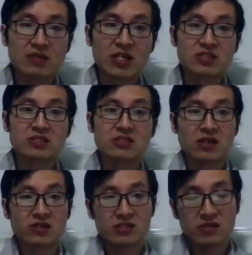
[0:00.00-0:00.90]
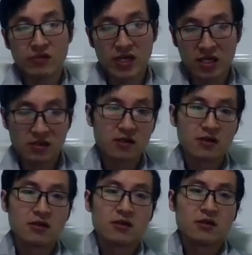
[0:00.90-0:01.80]
质，而是因为。
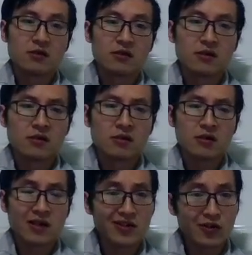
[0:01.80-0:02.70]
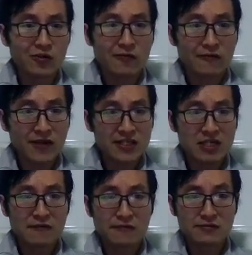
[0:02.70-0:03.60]
啊，有非
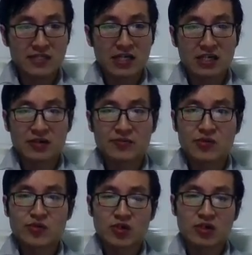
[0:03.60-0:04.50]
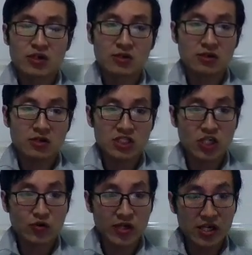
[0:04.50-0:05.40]
常复杂的，比如说社
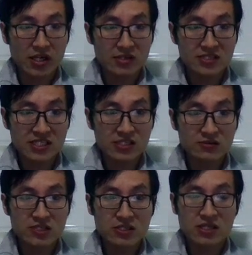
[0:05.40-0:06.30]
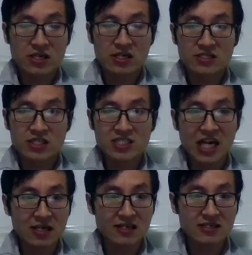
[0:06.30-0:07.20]
会阶级斗争的一些
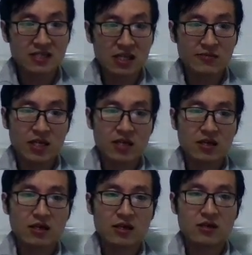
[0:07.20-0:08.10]
张力在那边啊。